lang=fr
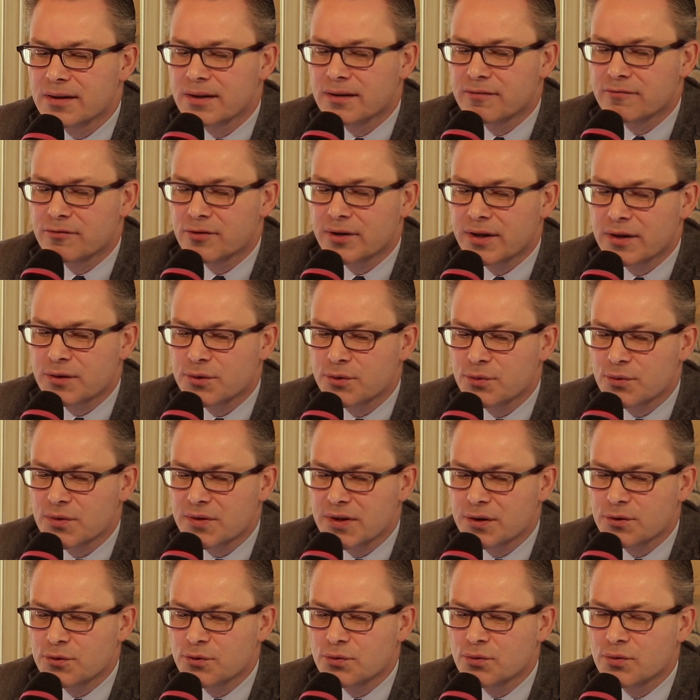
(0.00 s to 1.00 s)
La vocation,
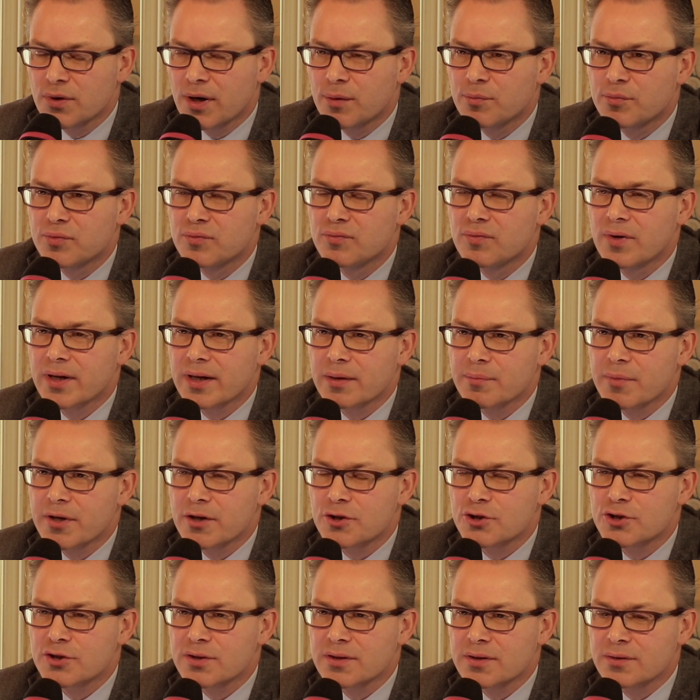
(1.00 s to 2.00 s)
cette tour, à pouvoir
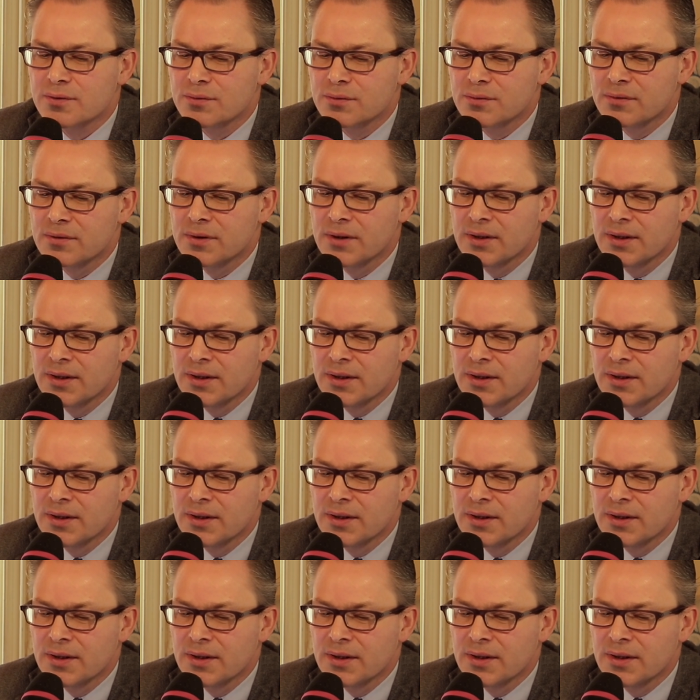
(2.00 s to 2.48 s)
héberger euh,